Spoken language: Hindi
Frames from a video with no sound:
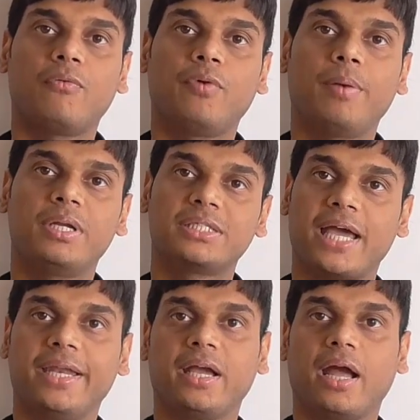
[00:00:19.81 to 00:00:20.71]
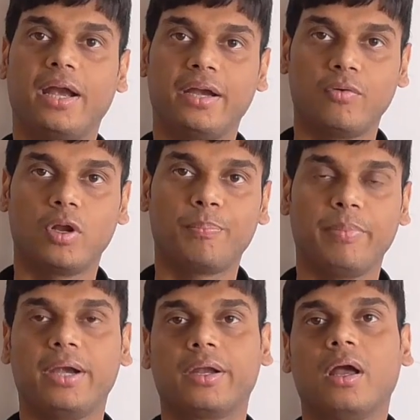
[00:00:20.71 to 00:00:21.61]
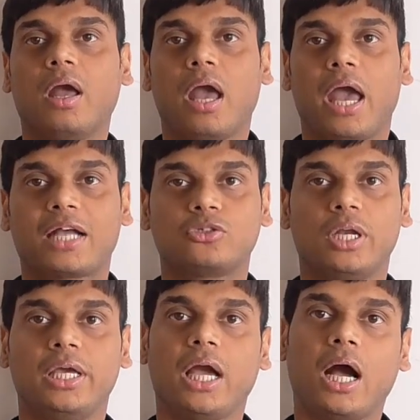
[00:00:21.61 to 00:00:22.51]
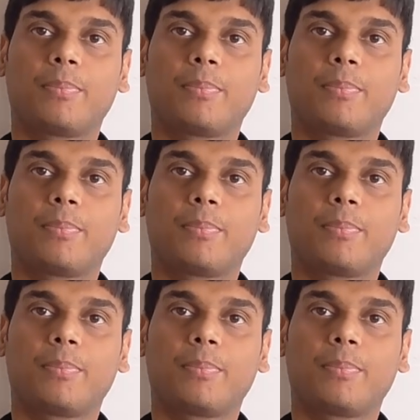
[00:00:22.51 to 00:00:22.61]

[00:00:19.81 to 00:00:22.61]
वेब डिजाइनिंग एंड डेवलपमेंट एक्चुअली